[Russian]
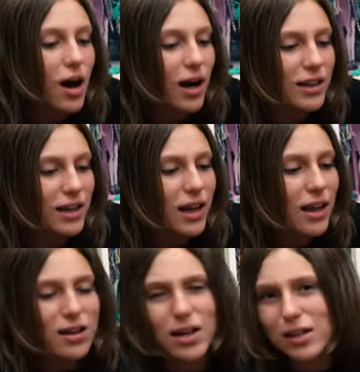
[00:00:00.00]

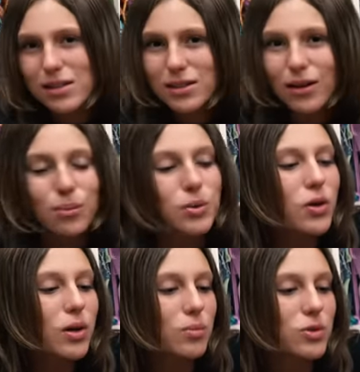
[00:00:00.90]
Она, как я знаю,
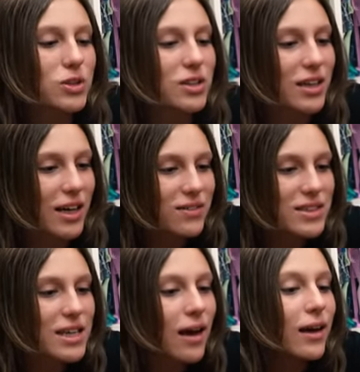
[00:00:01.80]
многим тоже
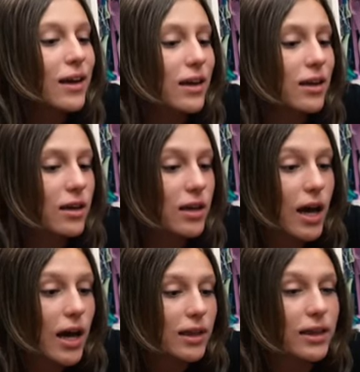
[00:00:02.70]
нравится, и
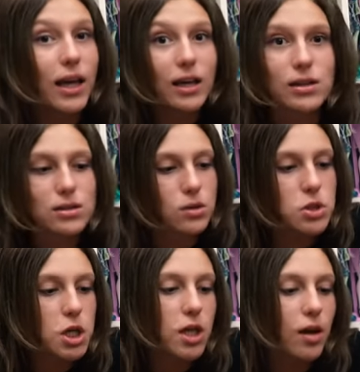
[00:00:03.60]
я не
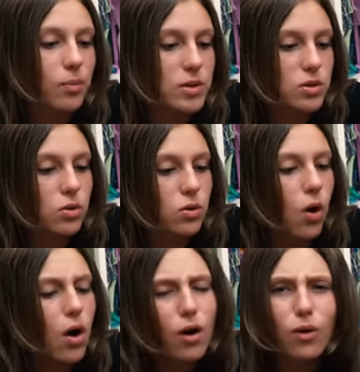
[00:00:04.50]
исключение,
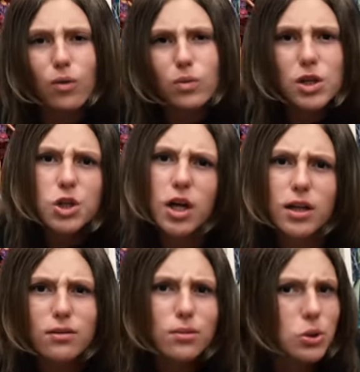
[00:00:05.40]
поскольку Хублиша,
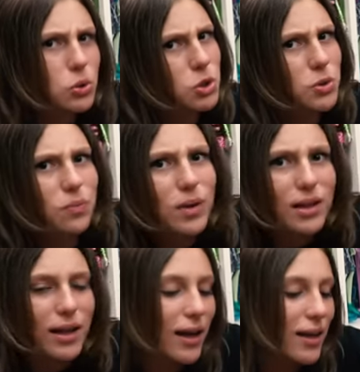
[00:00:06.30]
она вообще очень
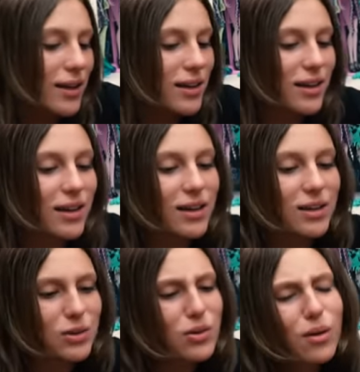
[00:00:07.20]
милая и
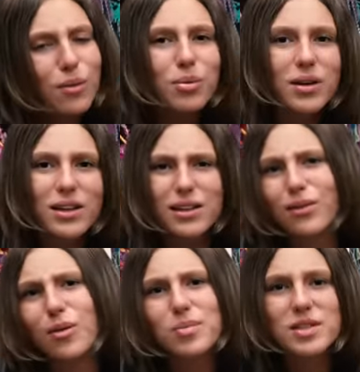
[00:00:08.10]
добрый
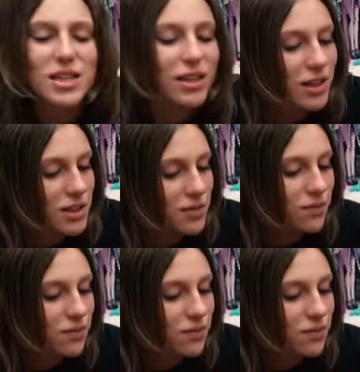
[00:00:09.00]
такой персонаж.